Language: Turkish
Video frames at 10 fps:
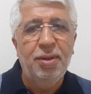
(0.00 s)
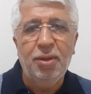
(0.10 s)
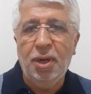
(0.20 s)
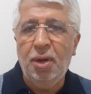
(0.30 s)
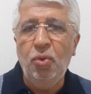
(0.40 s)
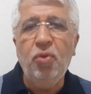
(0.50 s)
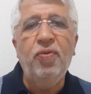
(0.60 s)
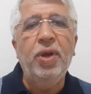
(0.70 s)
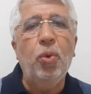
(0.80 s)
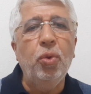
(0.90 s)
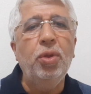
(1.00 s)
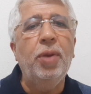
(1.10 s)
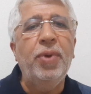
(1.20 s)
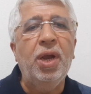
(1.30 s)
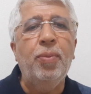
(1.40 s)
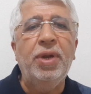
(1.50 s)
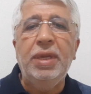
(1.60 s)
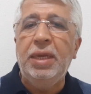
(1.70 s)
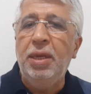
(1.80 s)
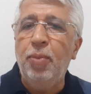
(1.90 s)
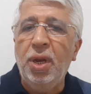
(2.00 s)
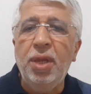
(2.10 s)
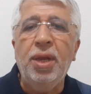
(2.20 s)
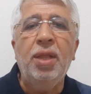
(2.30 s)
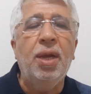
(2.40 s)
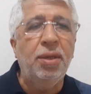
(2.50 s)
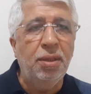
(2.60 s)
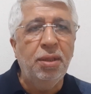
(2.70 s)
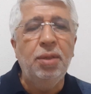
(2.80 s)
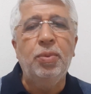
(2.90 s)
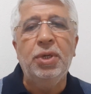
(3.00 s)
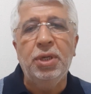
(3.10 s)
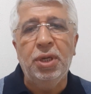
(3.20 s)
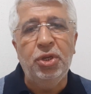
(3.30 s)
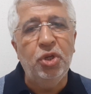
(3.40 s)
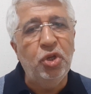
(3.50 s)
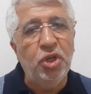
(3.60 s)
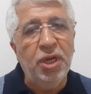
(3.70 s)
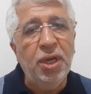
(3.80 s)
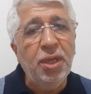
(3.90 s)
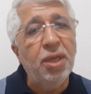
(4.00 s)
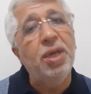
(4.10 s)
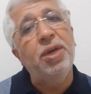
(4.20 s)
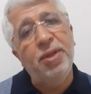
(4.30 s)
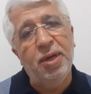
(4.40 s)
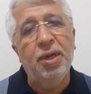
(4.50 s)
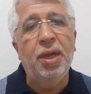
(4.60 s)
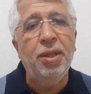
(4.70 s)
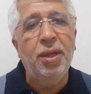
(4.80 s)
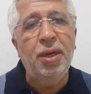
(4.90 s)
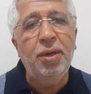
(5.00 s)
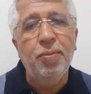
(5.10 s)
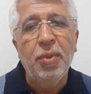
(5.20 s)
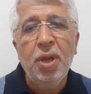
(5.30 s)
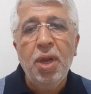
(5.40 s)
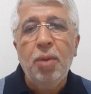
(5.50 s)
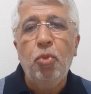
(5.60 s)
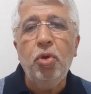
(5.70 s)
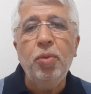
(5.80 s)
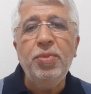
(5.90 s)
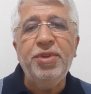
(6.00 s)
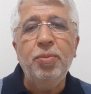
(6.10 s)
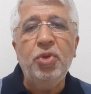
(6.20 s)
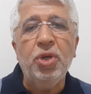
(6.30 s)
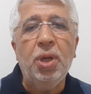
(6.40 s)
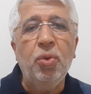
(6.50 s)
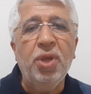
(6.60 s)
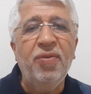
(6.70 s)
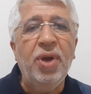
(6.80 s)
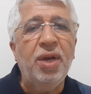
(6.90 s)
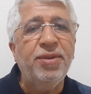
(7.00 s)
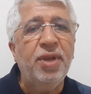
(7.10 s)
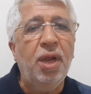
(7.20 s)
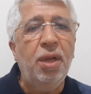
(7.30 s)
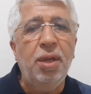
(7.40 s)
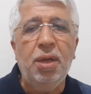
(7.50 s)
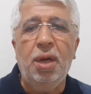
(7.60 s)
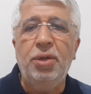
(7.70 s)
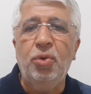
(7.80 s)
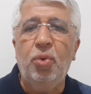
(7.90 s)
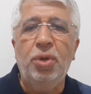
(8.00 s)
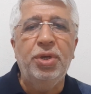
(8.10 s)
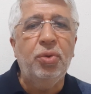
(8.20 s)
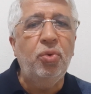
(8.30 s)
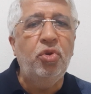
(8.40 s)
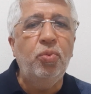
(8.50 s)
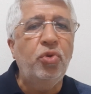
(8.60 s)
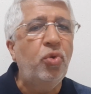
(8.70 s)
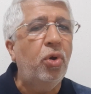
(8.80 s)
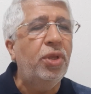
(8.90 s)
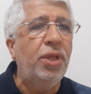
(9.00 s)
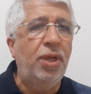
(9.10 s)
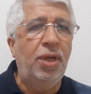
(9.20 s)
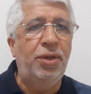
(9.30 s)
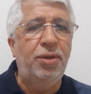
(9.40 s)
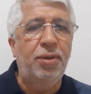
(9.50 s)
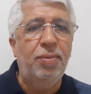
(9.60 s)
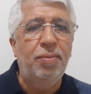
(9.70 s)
Talut ve onunla beraber iman edenler ırmığı geçince geride kalanlar bugün bizim Calut'a ve askerlere karşı koyacak gücümüz yok dediler.